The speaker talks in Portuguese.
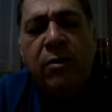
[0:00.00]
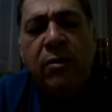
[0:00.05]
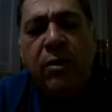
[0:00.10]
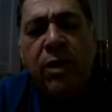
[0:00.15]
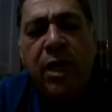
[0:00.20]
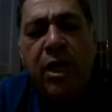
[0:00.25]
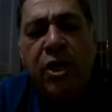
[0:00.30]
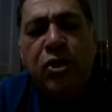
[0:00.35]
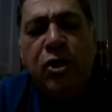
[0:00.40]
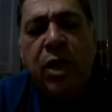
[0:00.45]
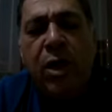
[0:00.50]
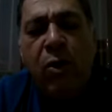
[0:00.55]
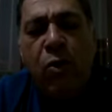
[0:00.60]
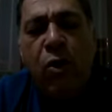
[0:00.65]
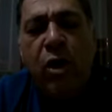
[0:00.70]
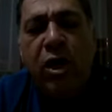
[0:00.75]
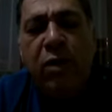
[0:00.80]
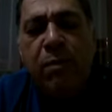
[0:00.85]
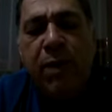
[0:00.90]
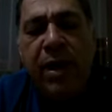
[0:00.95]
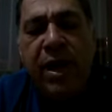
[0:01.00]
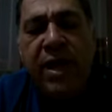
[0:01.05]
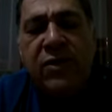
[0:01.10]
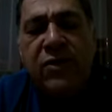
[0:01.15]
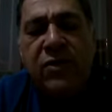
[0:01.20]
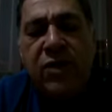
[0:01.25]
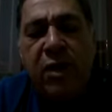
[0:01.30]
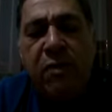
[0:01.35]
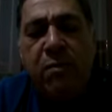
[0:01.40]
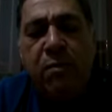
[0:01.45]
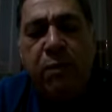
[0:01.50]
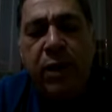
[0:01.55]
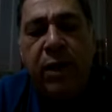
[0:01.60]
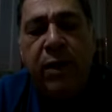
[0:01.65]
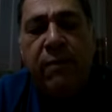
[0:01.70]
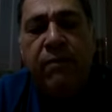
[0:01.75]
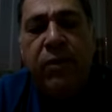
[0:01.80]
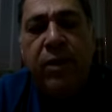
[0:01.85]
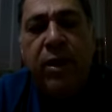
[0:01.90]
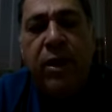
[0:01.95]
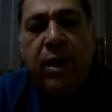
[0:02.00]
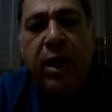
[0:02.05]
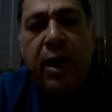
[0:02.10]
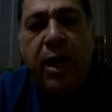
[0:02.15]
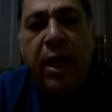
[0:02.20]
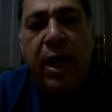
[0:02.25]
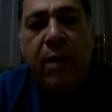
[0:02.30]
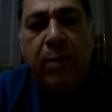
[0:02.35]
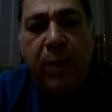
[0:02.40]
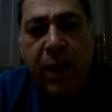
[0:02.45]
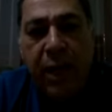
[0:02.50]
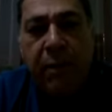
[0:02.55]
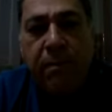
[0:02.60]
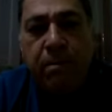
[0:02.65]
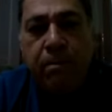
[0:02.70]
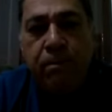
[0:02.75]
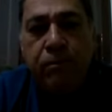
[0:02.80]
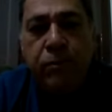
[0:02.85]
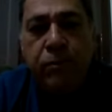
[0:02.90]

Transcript: desde agora e para sempre. Amém.